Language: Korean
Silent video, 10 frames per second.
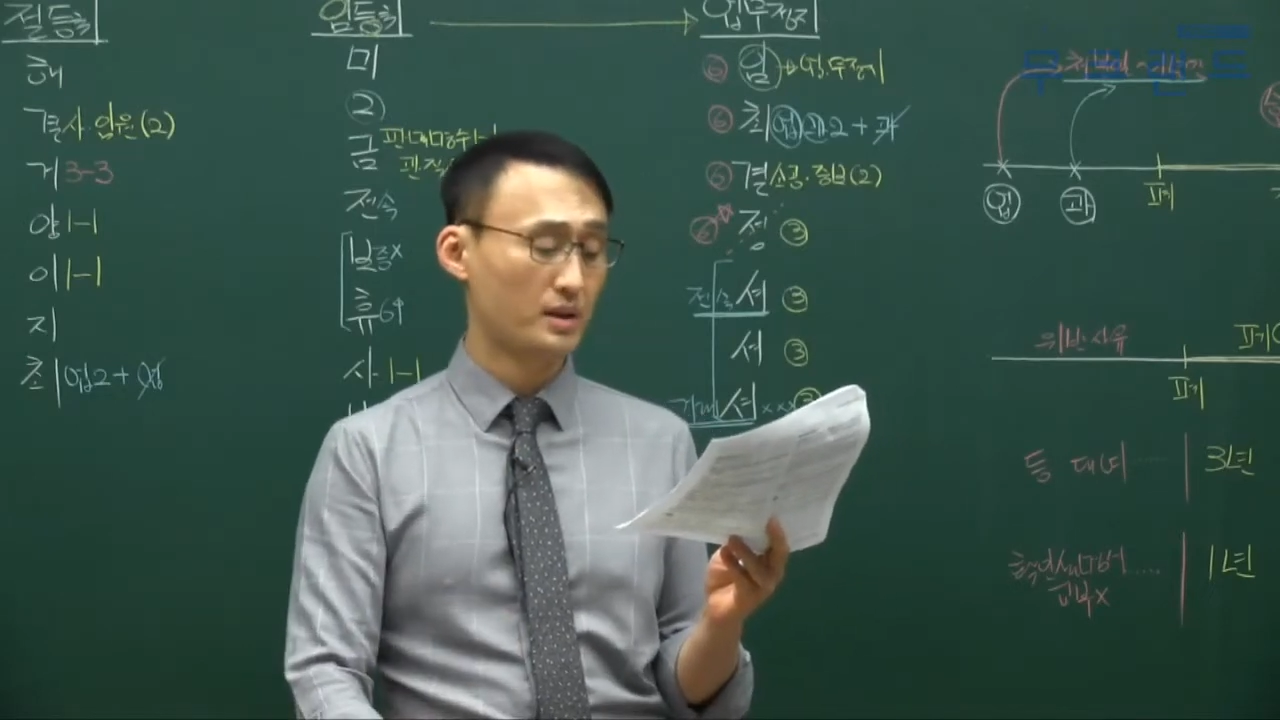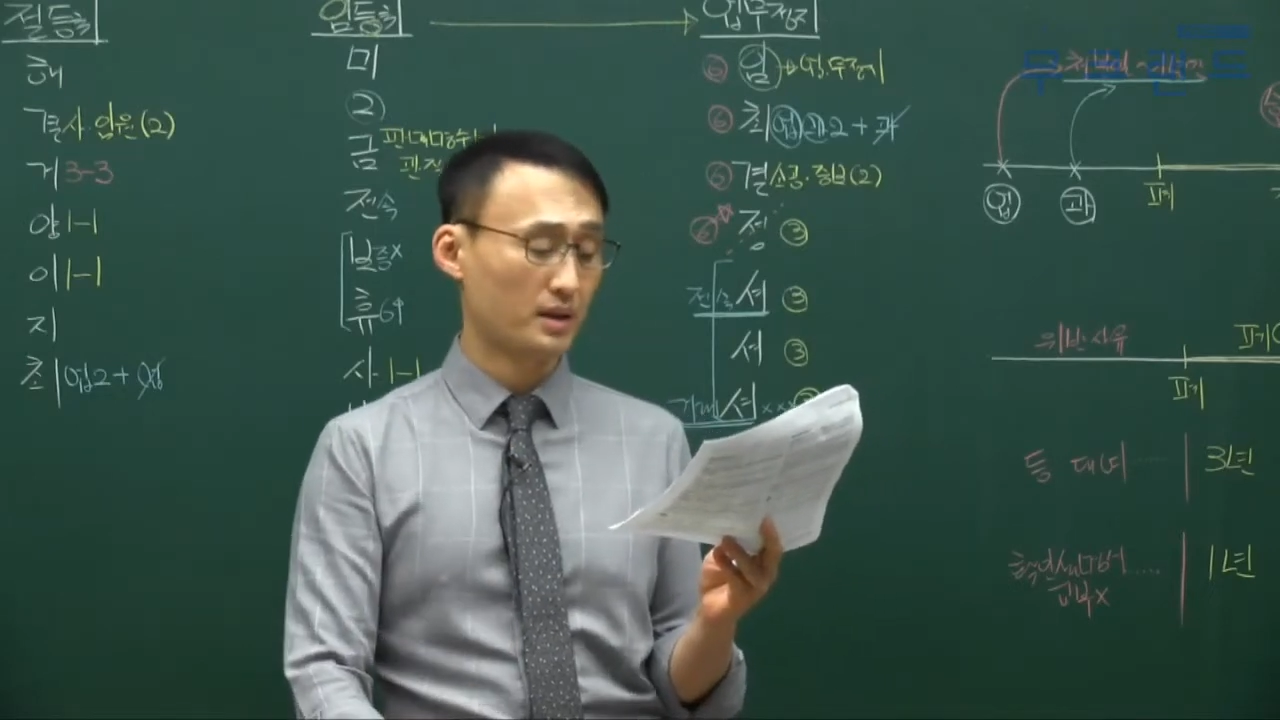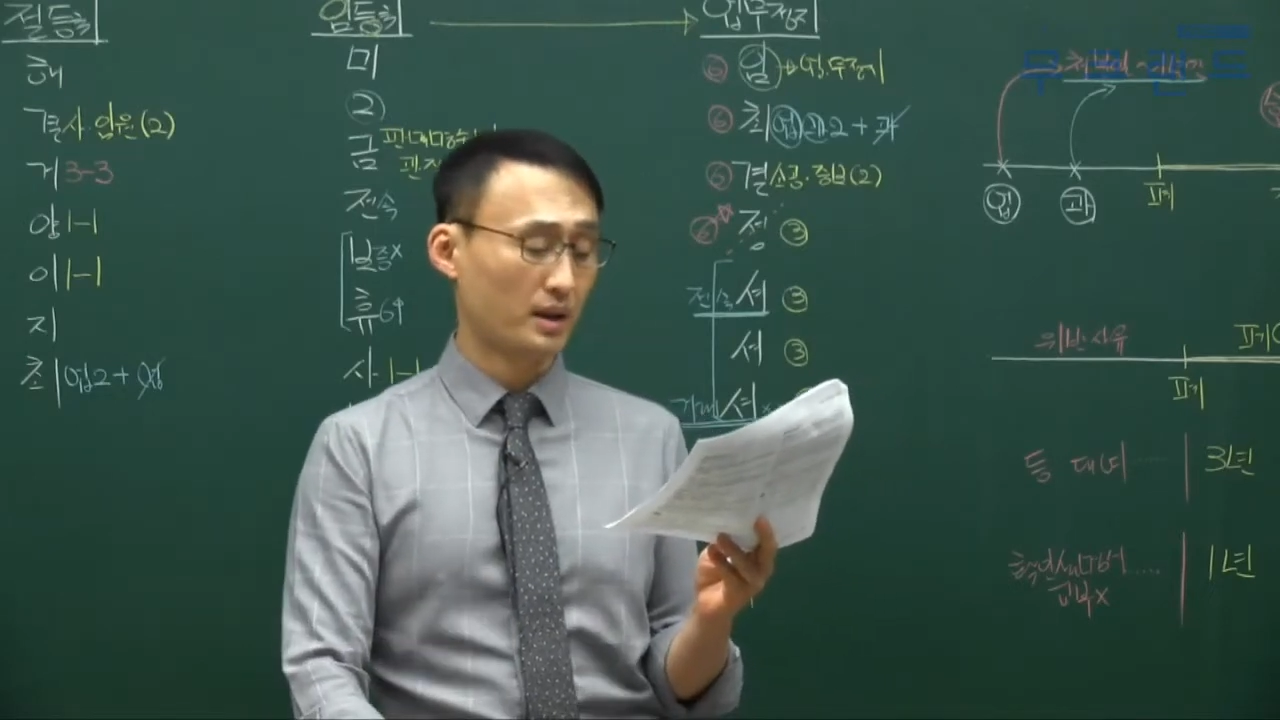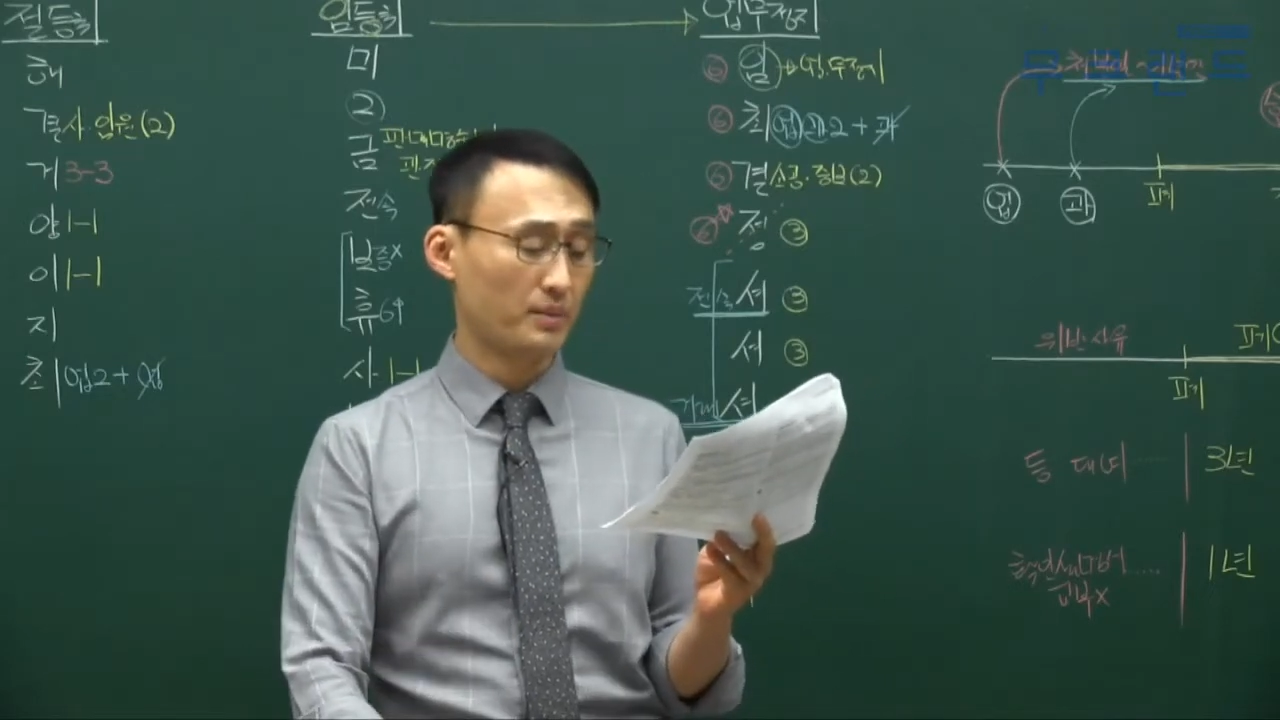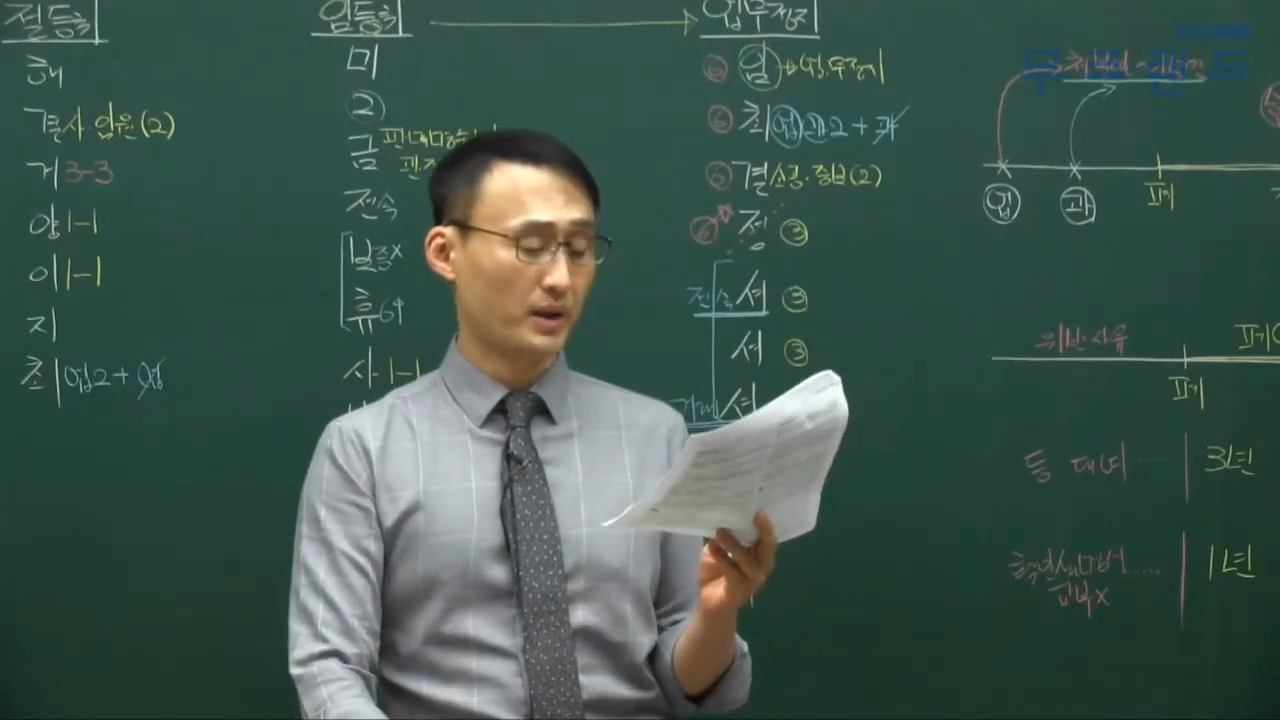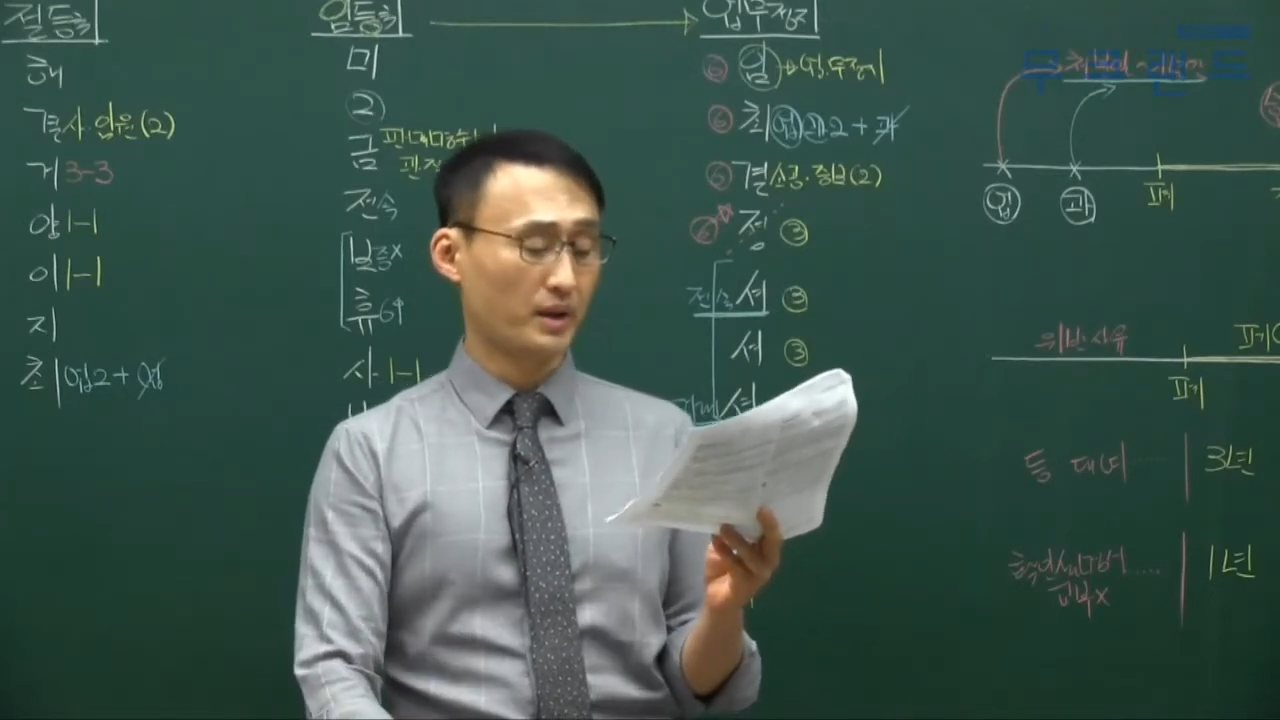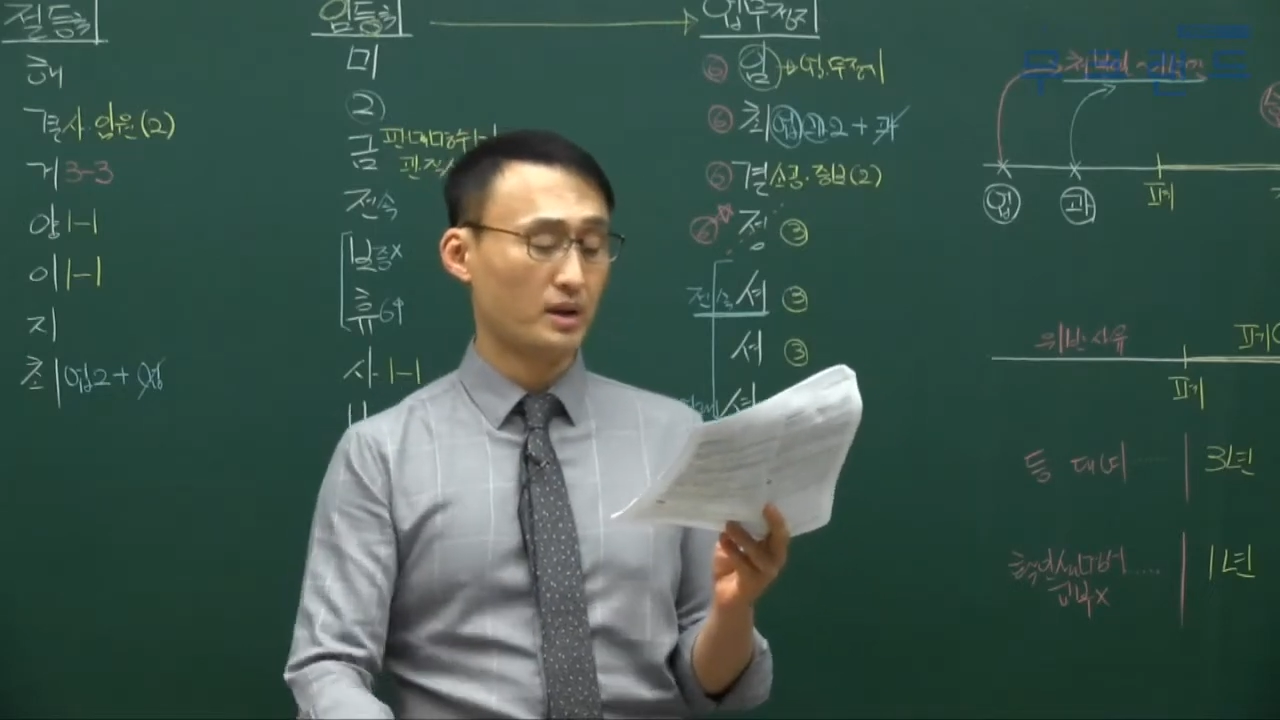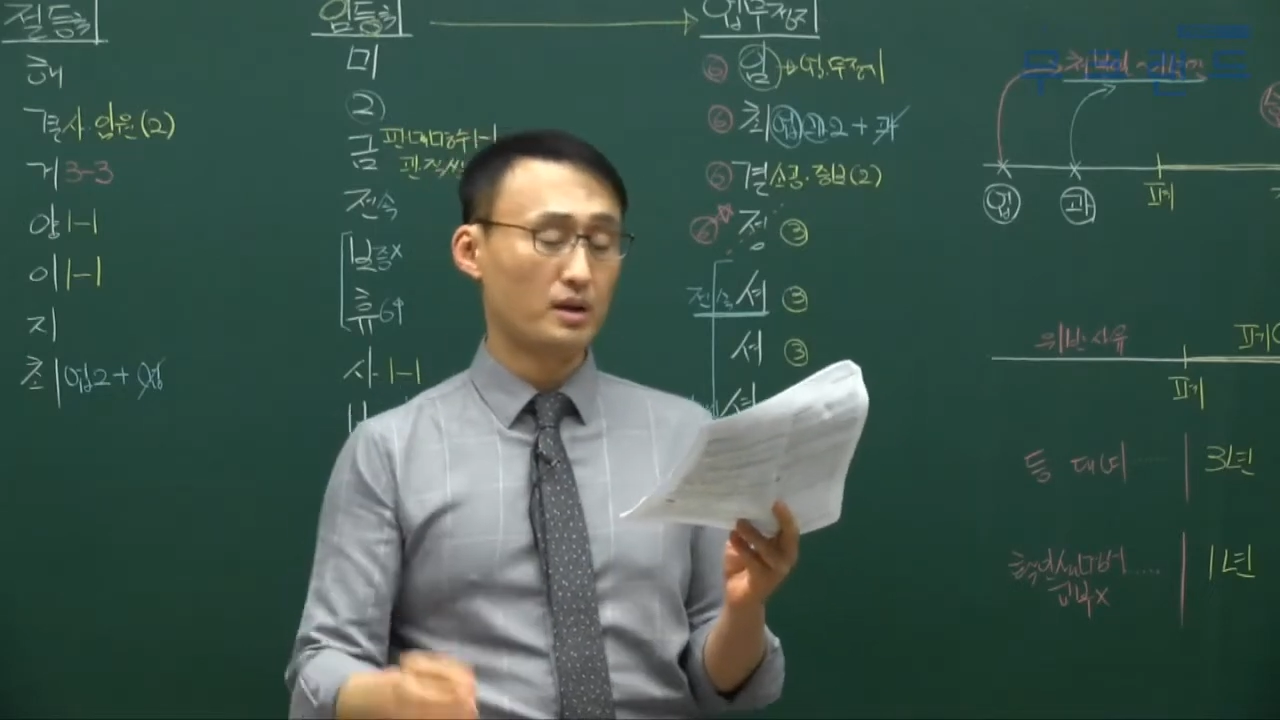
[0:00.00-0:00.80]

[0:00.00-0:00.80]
근데 2번